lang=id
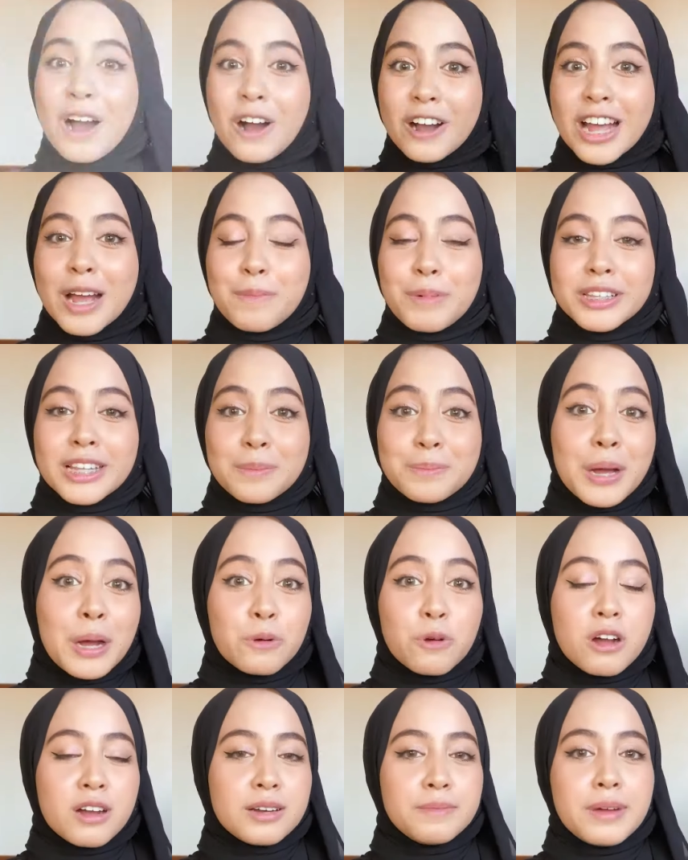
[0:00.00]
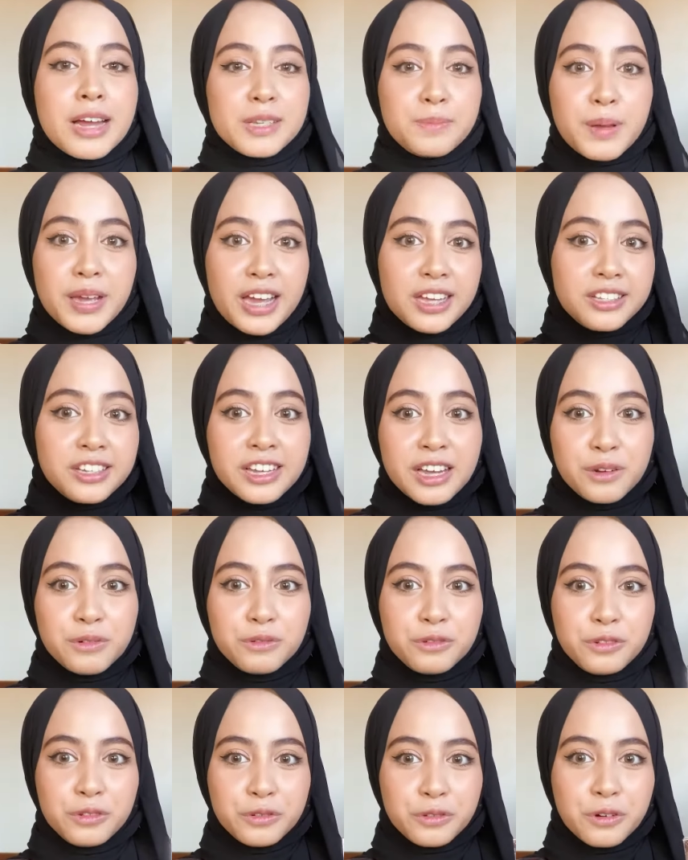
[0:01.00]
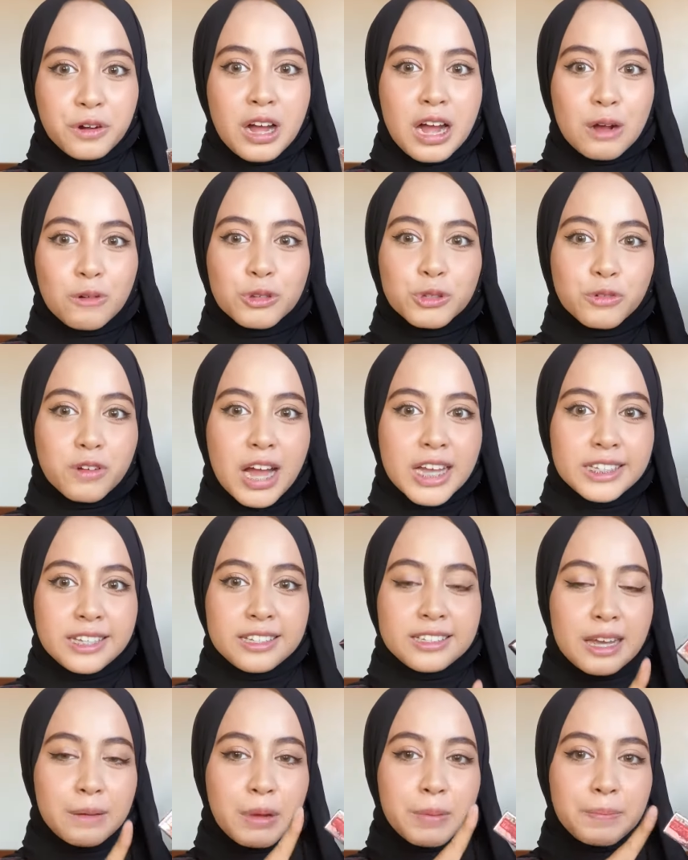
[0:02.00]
oke pertama aku akan bahas packagingnya dulu dulu aku suka sih sama